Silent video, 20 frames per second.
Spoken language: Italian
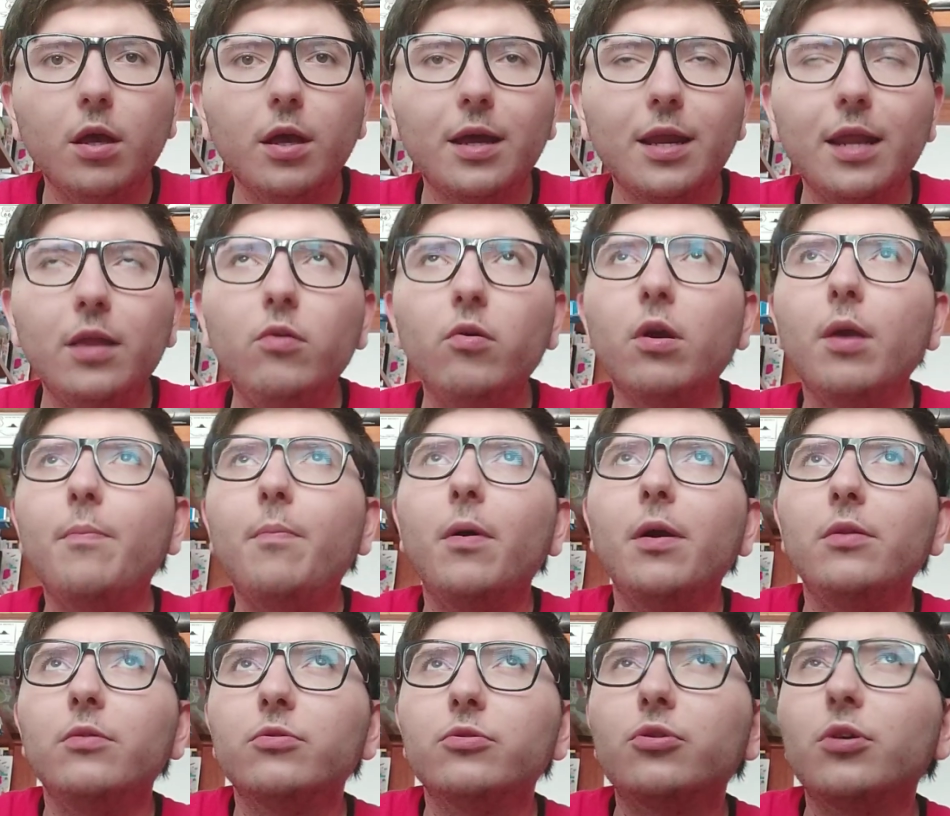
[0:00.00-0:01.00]
credo che
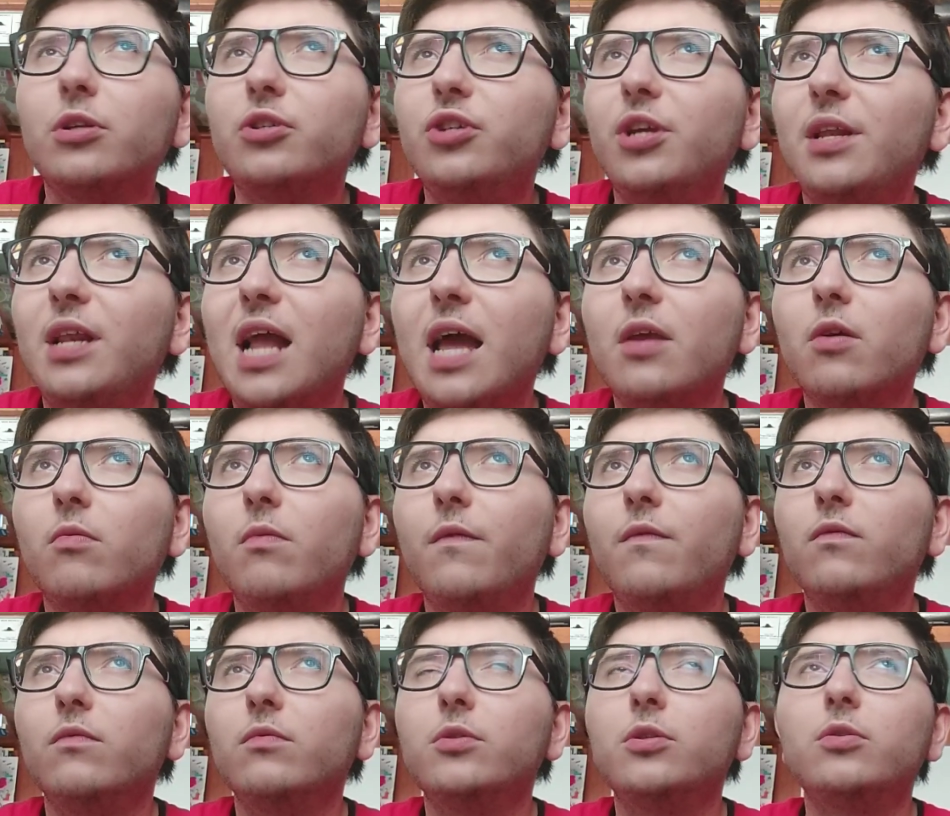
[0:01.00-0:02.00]
poi non so a gennaio come
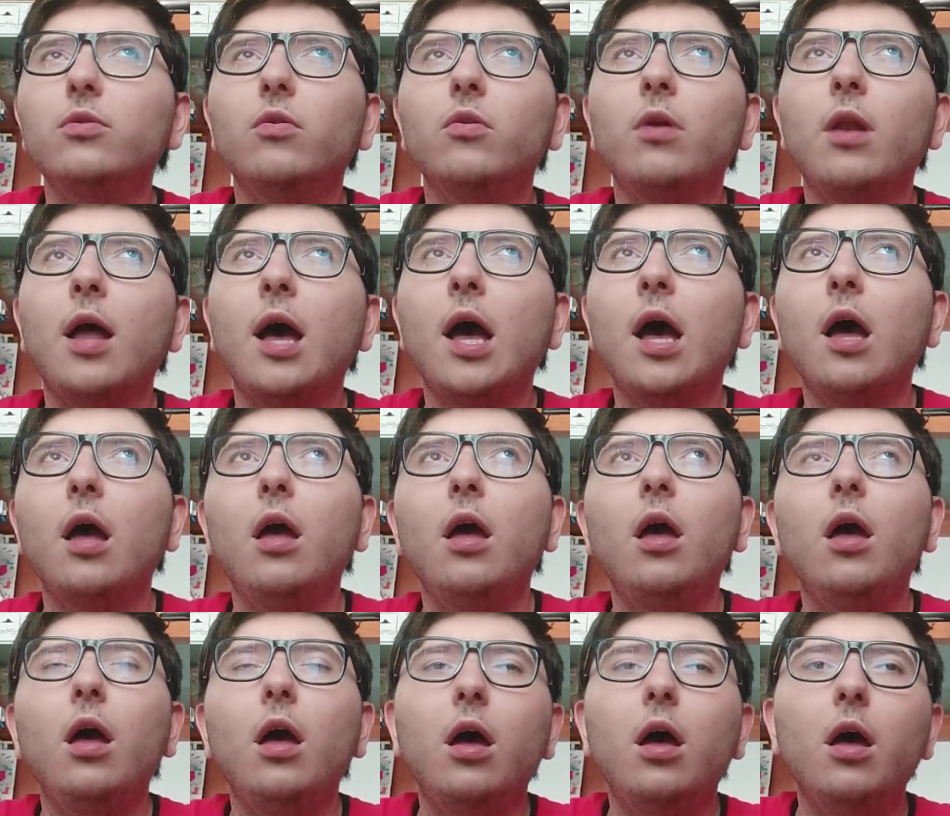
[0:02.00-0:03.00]
funziona
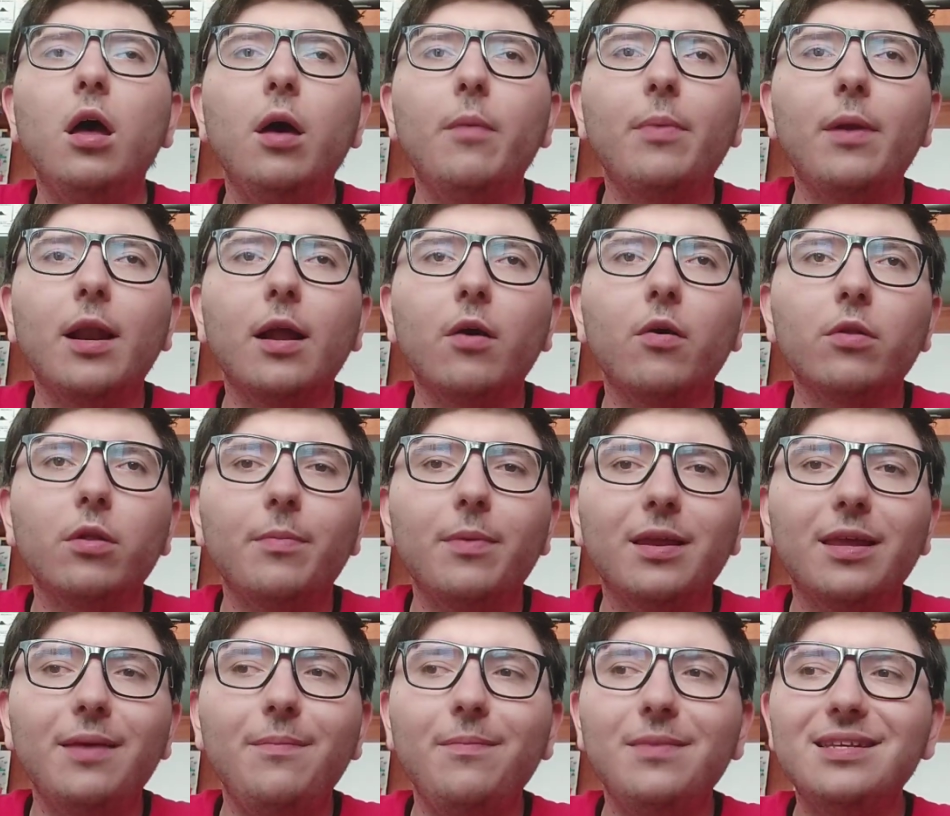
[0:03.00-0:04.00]
eh, per la cosa
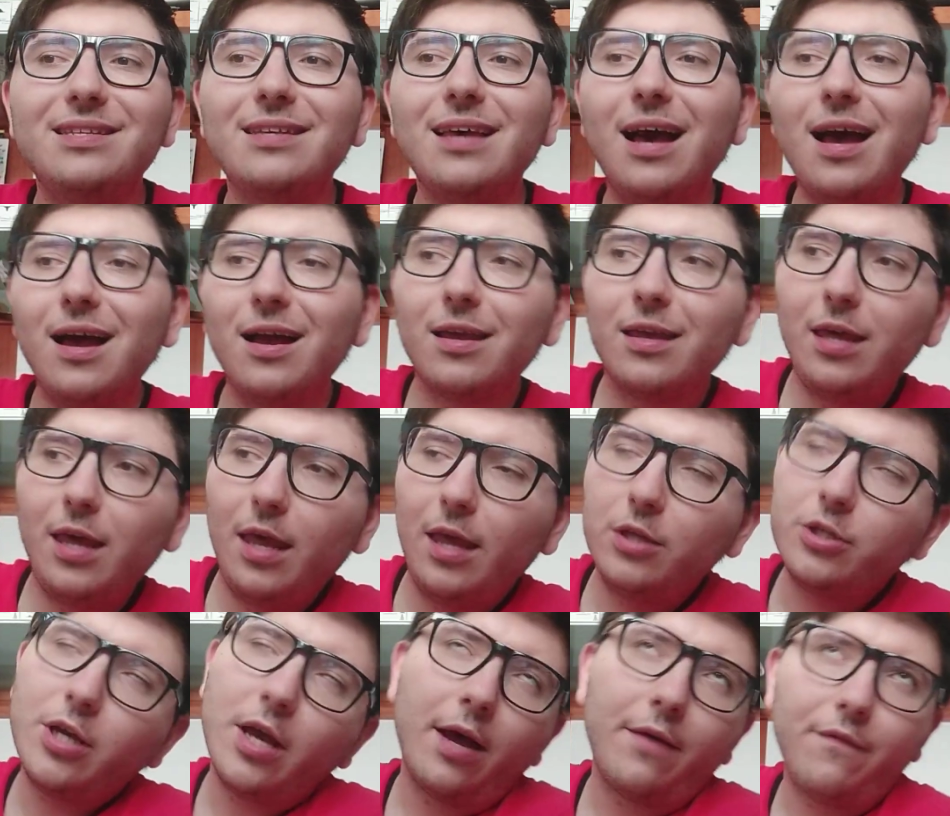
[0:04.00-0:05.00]
perché mi sa
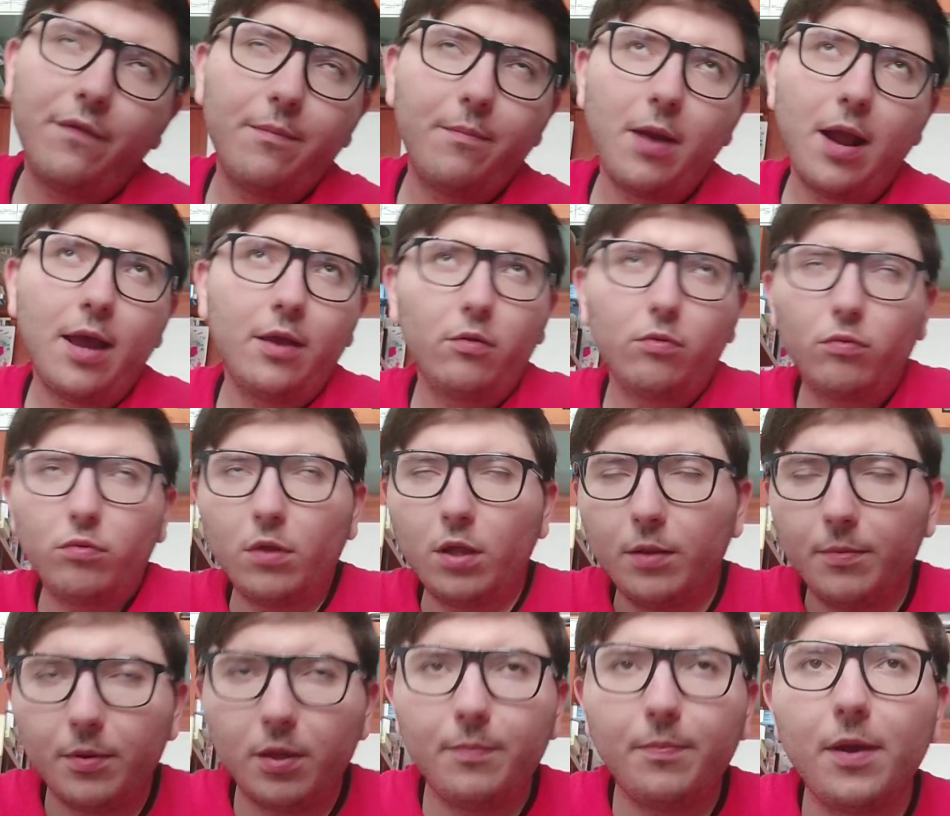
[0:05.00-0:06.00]
che, cioè a febbraio
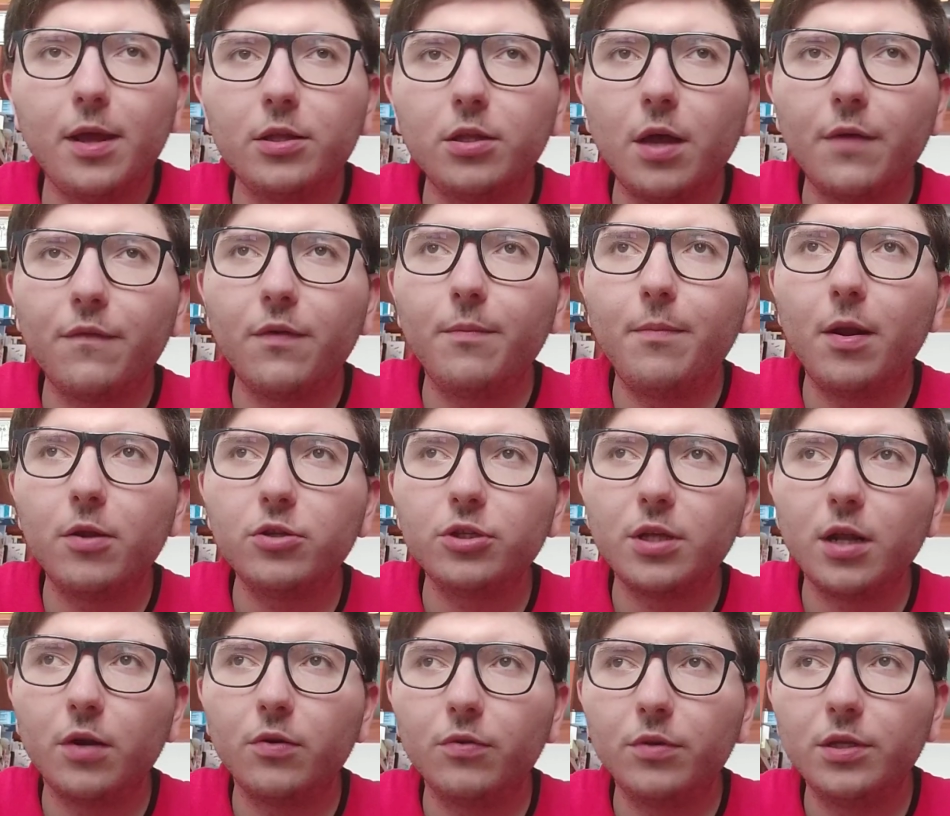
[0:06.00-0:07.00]
scusate, perché poi a febbraio
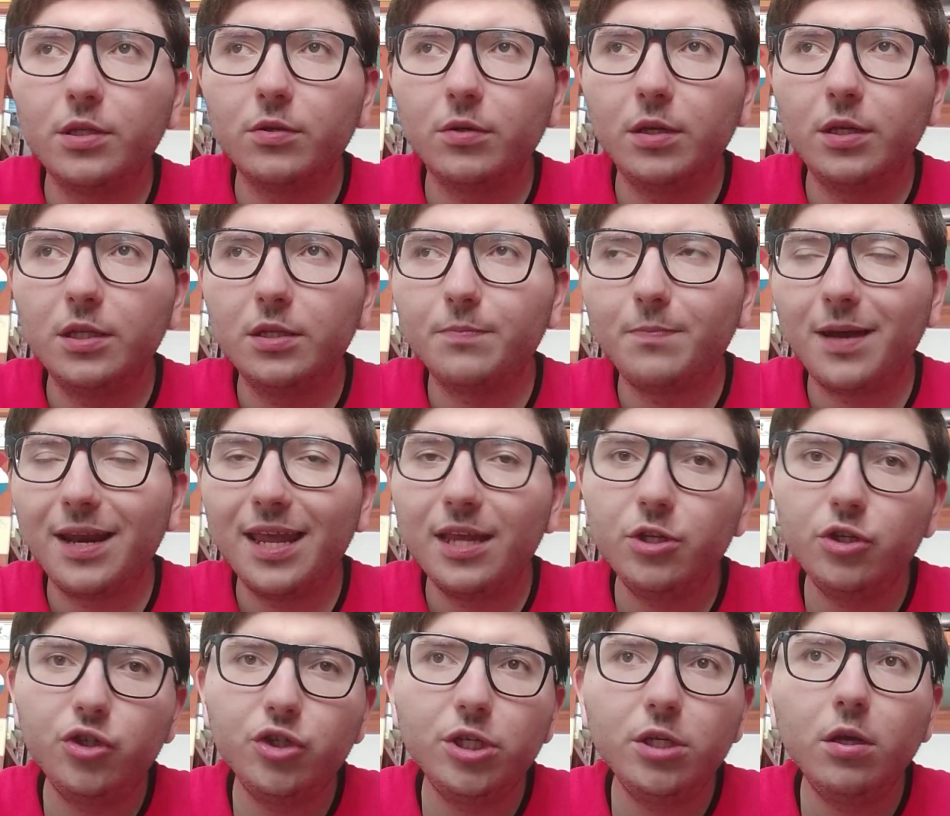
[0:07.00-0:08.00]
c'erano i, i
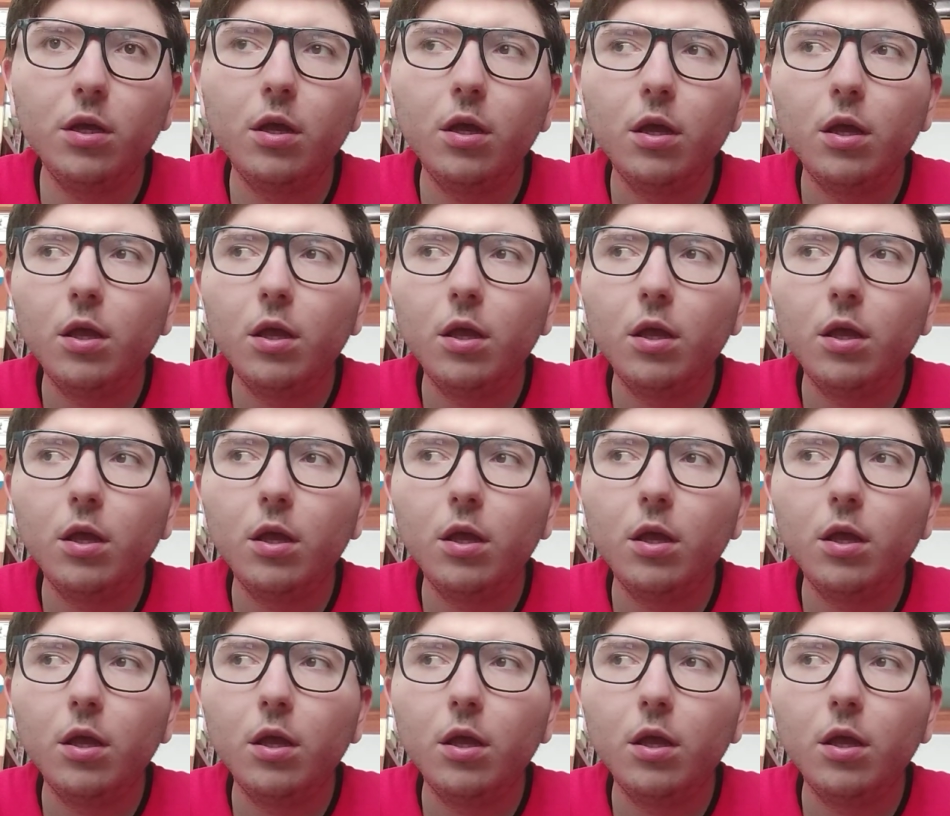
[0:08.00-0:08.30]
spareggi,